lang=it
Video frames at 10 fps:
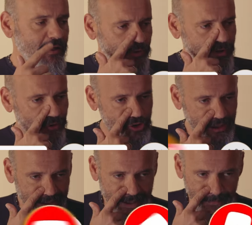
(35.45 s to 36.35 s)
Voi ve lo
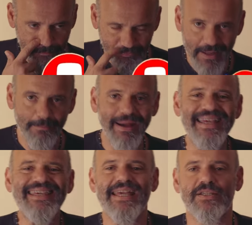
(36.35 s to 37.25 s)
siete mai
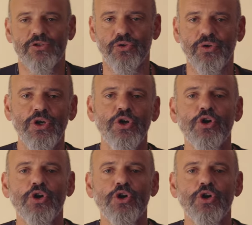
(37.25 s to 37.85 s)
chiesto